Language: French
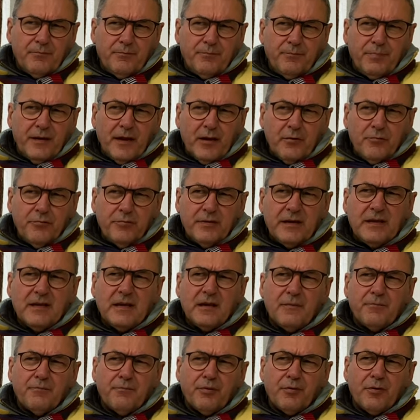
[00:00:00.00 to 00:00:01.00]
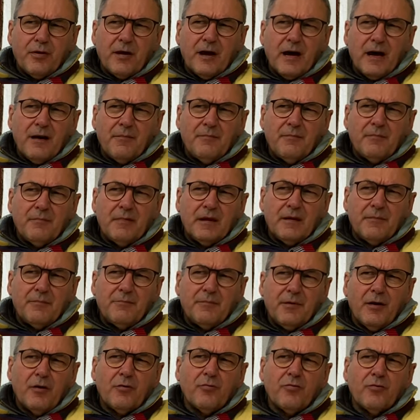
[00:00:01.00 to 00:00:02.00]
PLUI, les programmes, les
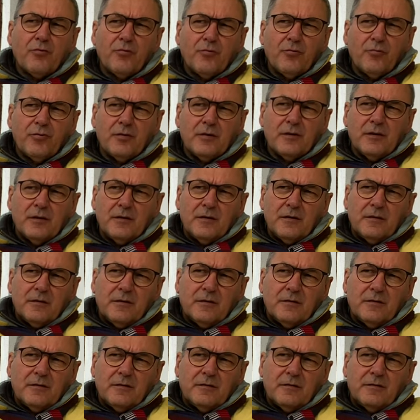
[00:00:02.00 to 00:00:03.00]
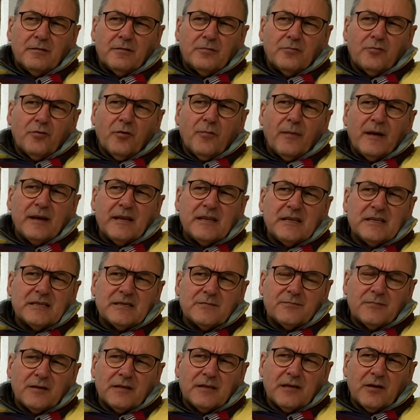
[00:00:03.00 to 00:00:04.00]
plans locaux euh,
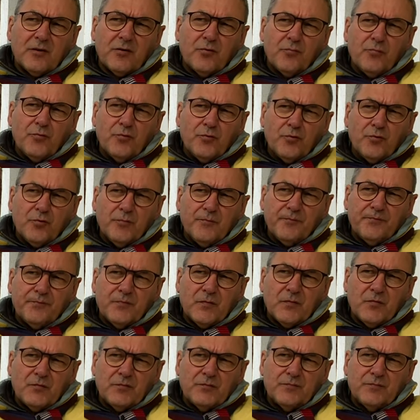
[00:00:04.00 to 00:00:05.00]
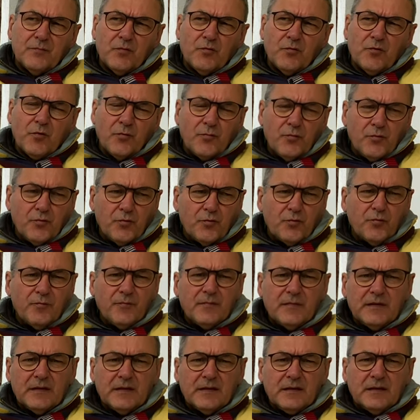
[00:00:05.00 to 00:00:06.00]
d'urbanisme intercommunaux ou communaux.
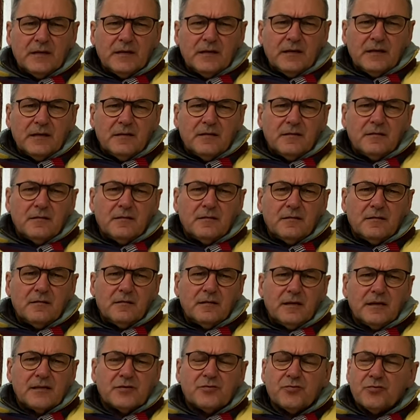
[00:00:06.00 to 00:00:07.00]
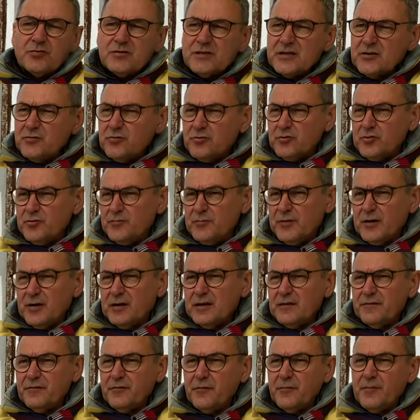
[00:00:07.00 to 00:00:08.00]
Euh, et sur ces documents,
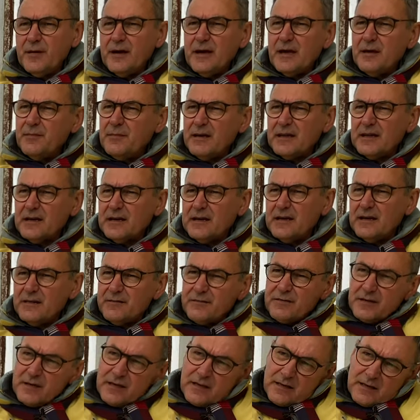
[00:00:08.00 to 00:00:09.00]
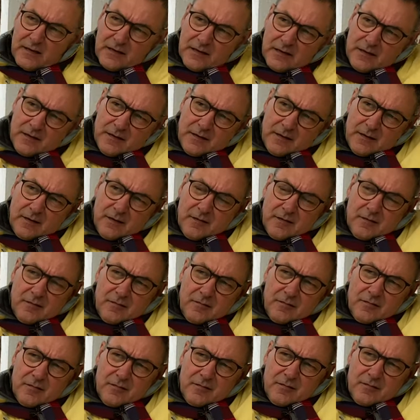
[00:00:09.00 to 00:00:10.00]
il faut émettre un avis
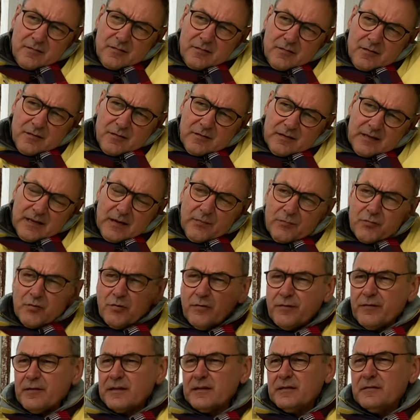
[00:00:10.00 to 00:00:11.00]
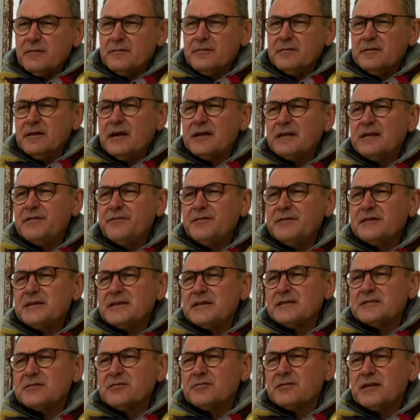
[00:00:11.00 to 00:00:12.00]
euh, en termes
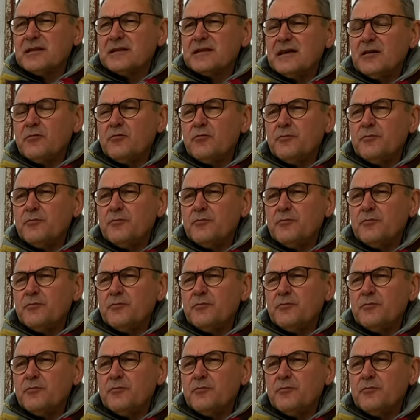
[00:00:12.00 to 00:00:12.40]
d'artificialisation des terres ou